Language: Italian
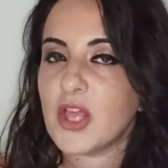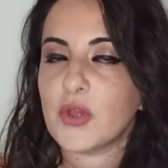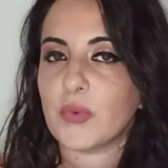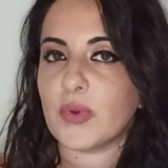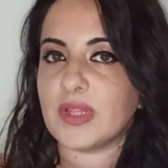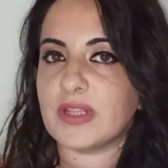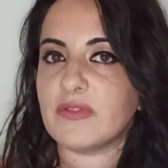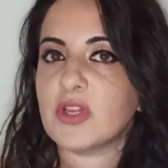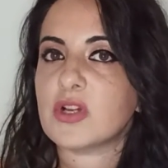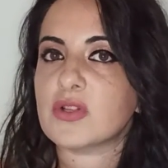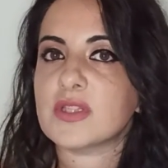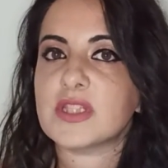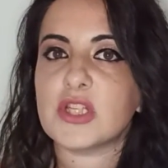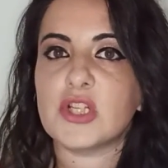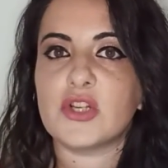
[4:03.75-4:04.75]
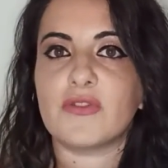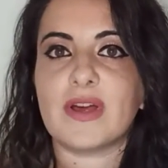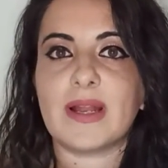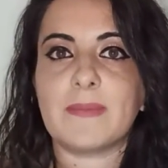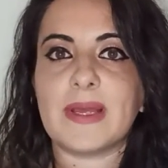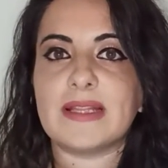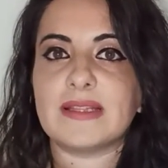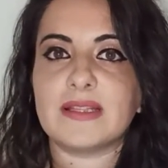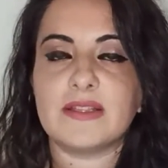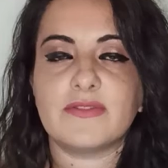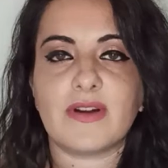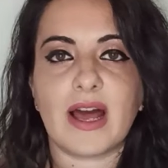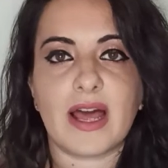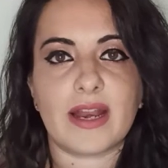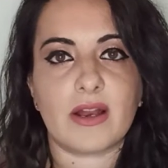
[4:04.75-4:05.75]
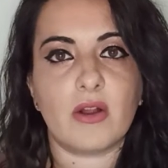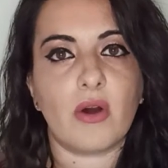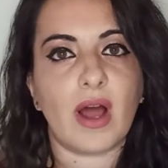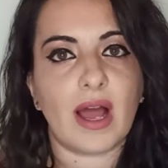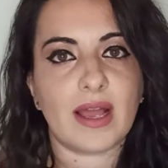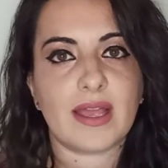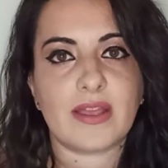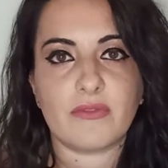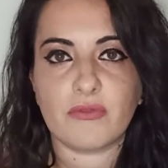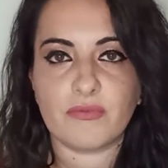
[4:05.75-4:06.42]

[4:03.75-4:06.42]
Quindi vi consiglio veramente di farlo anche,